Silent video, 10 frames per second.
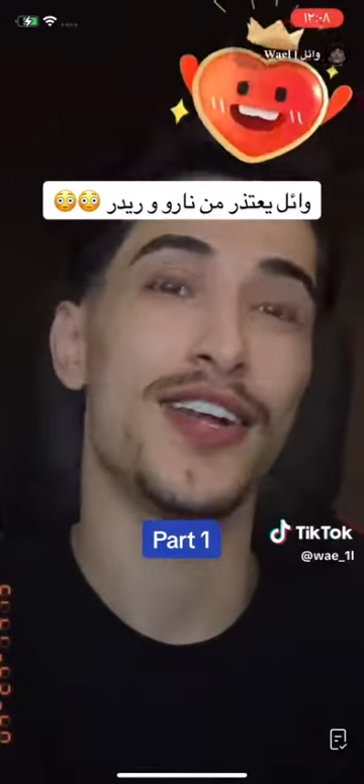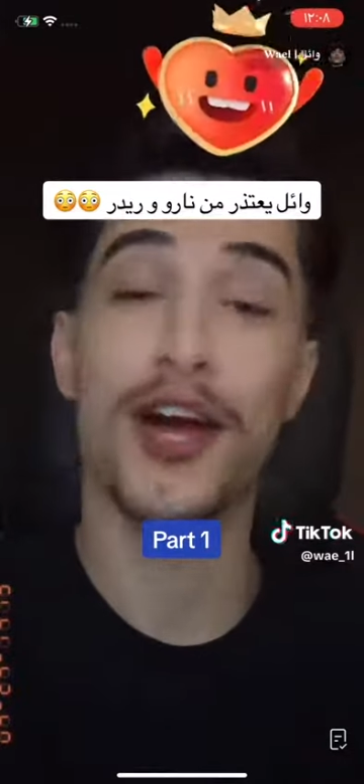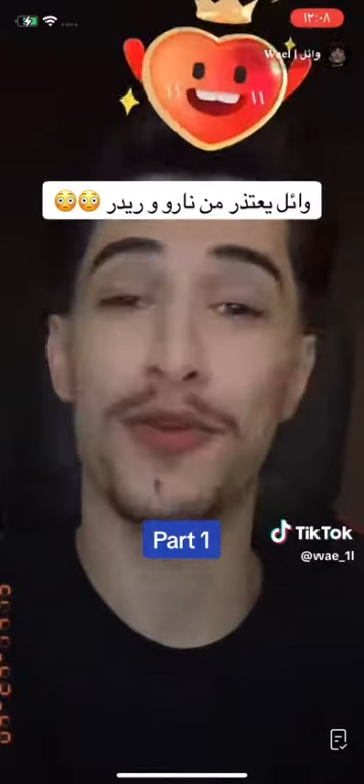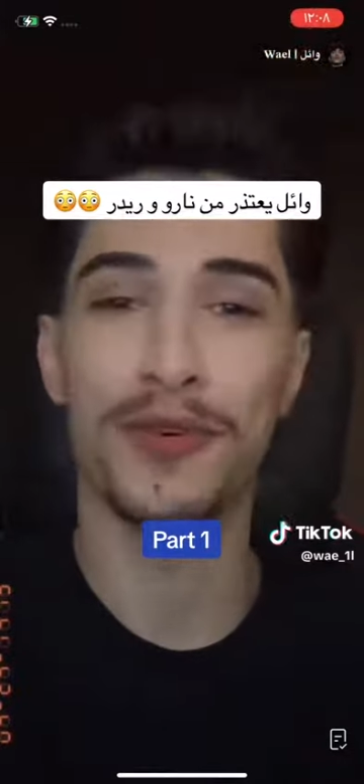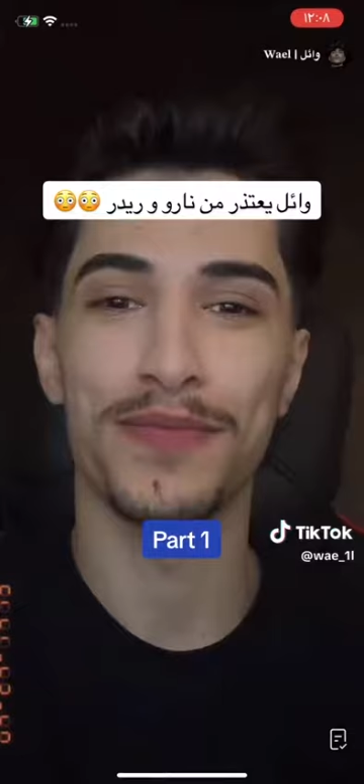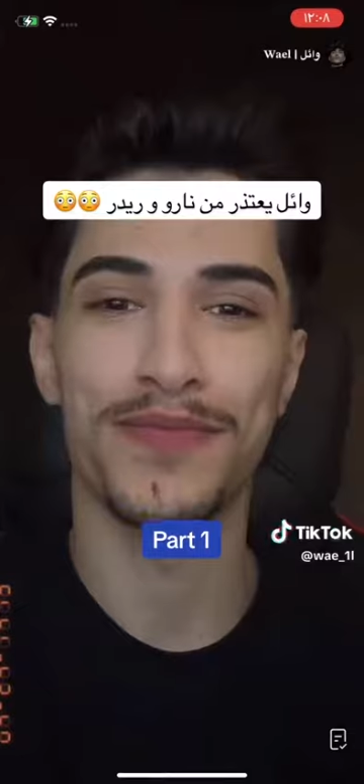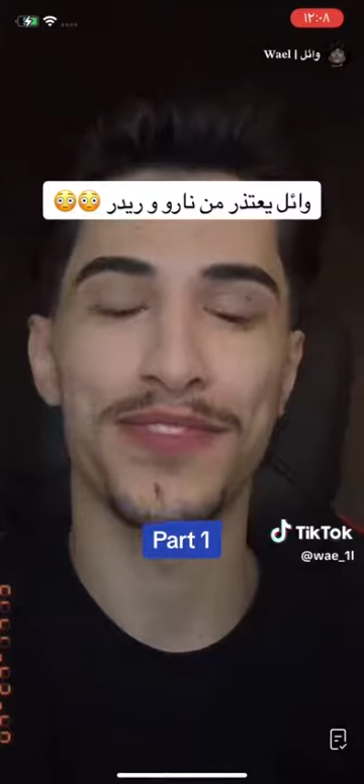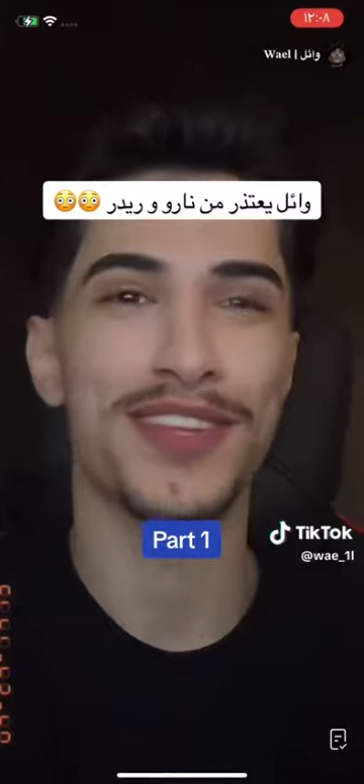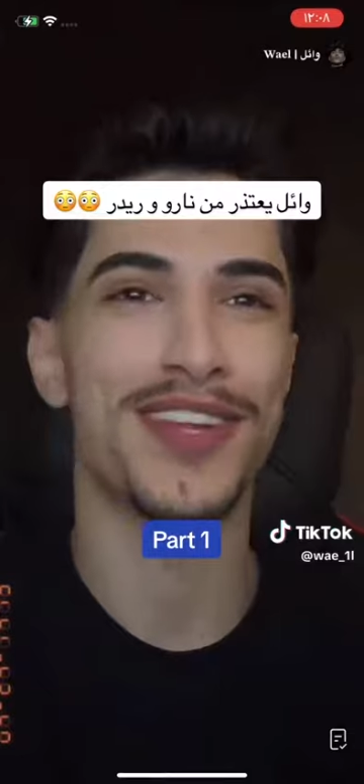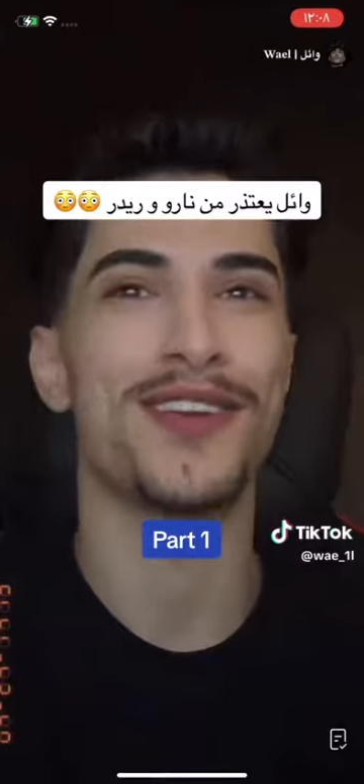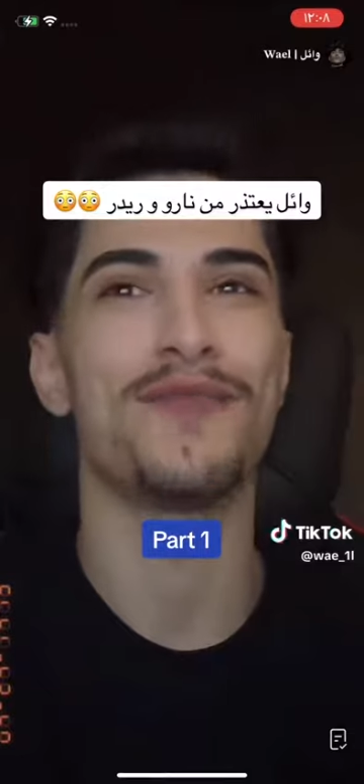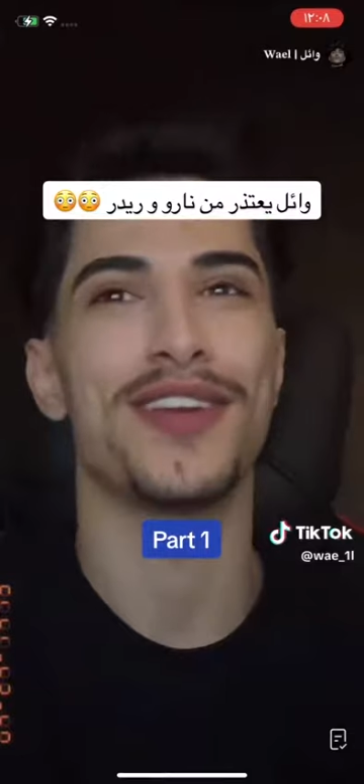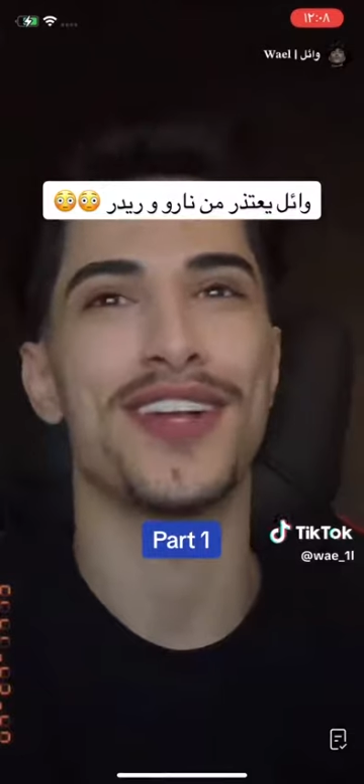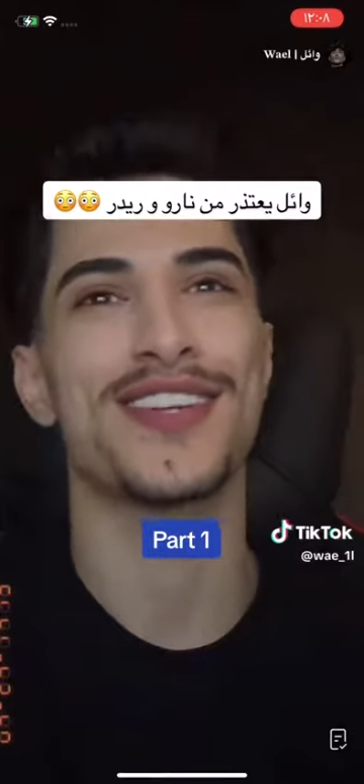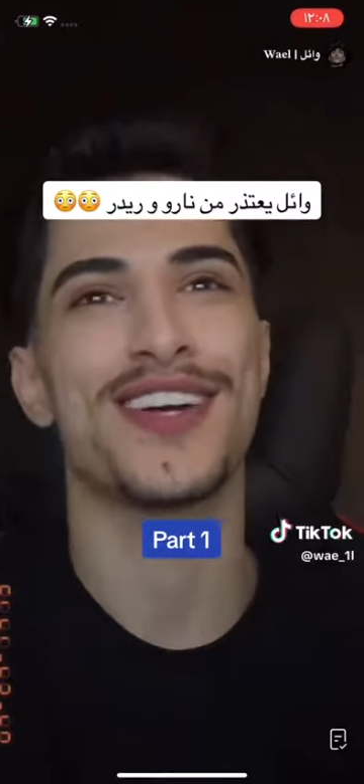نارو نارو
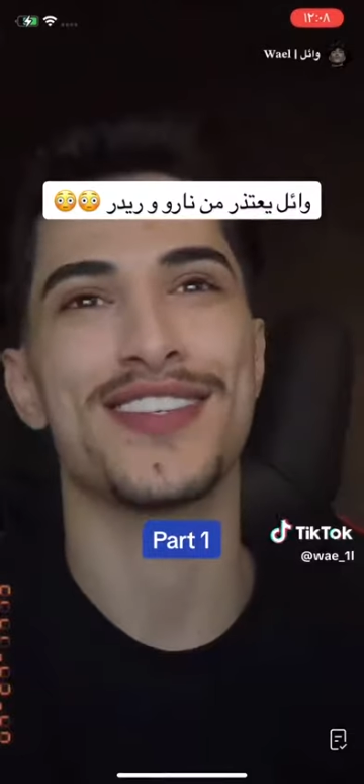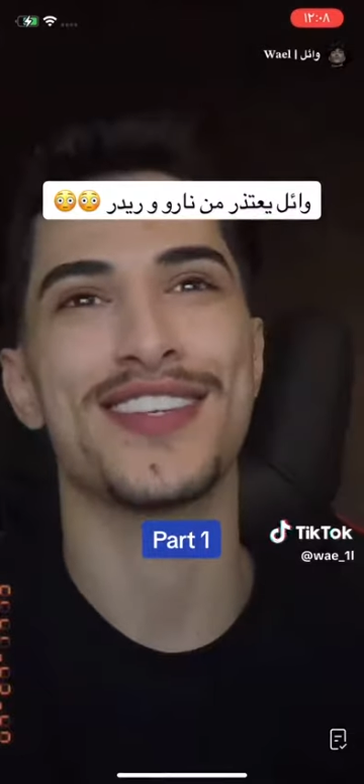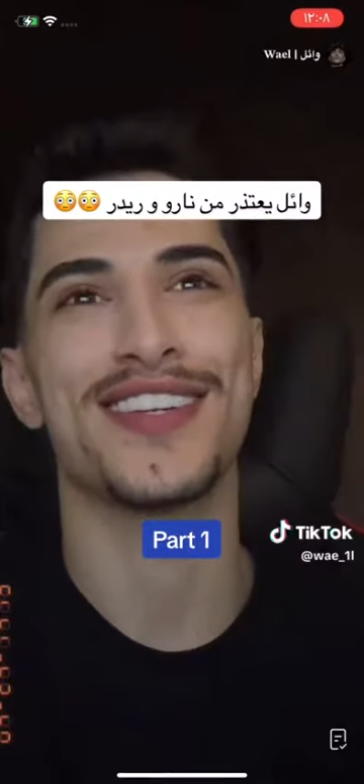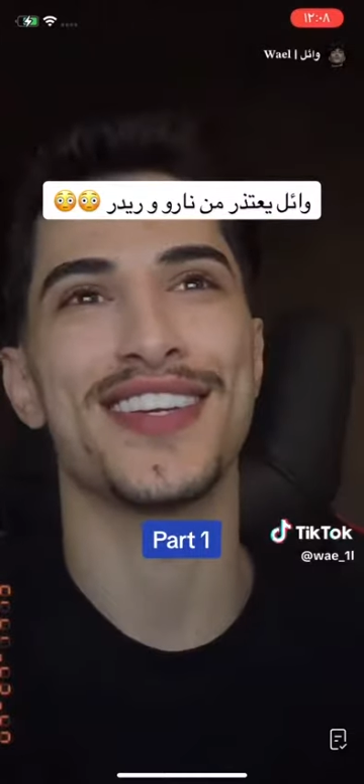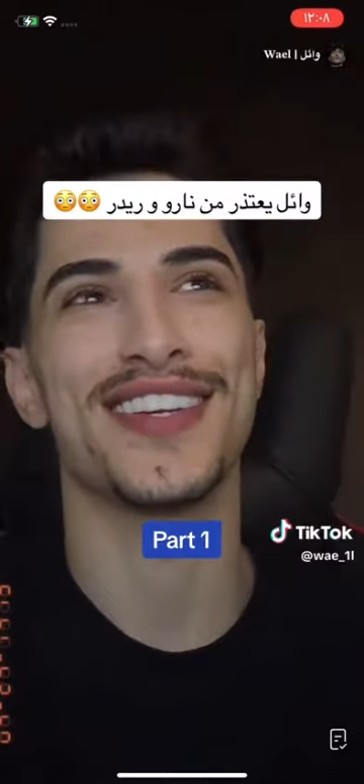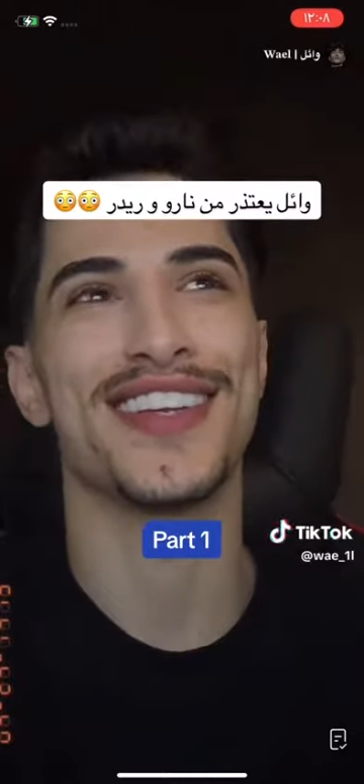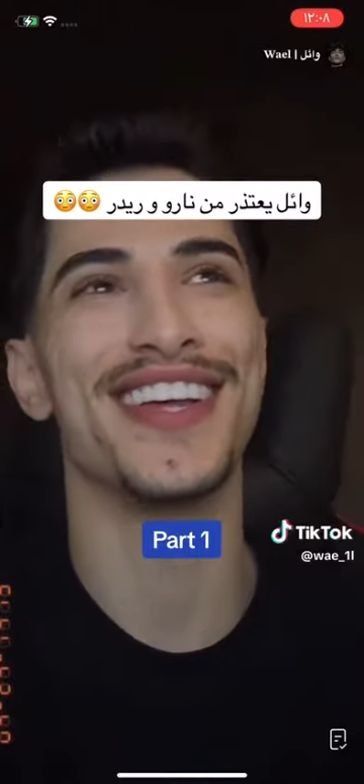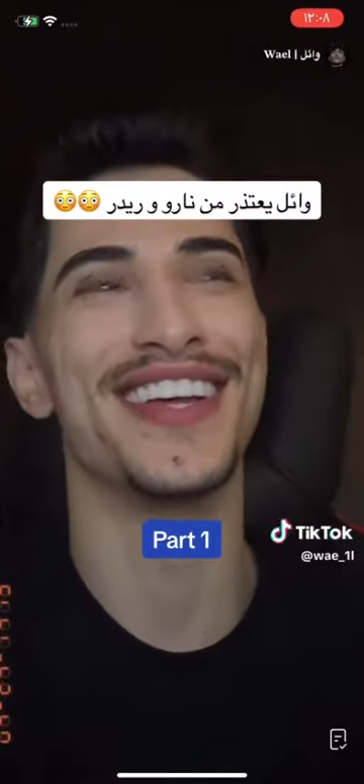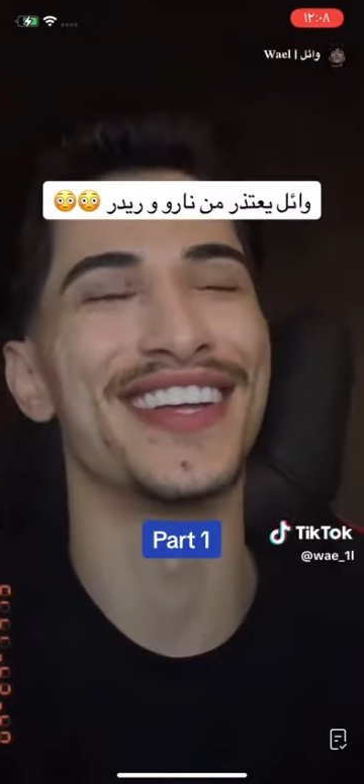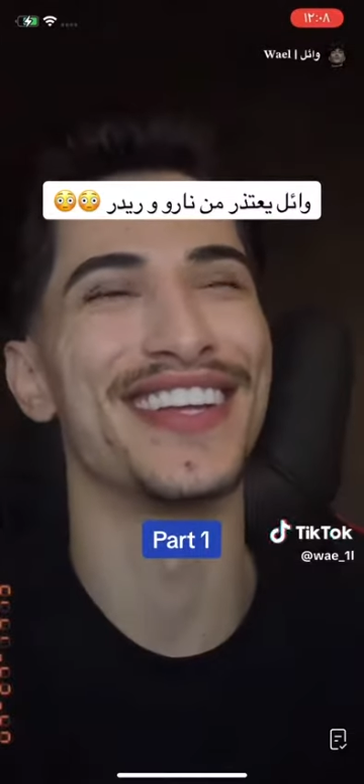من الاشخاص اللي